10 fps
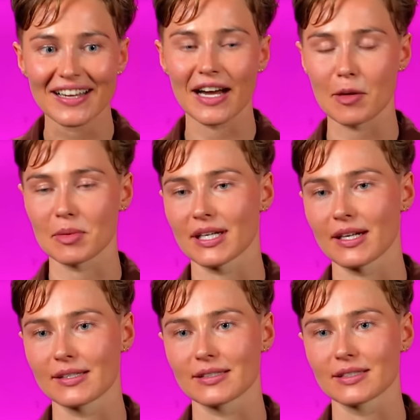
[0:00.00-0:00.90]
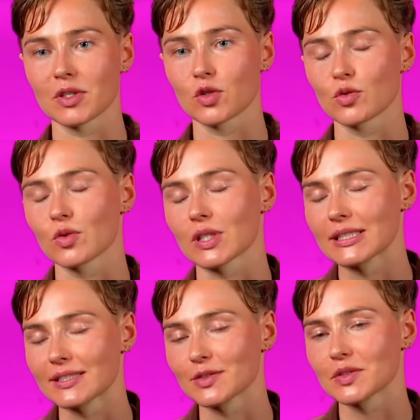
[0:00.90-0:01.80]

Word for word: Aber egal, ich mag Konkurrenz so,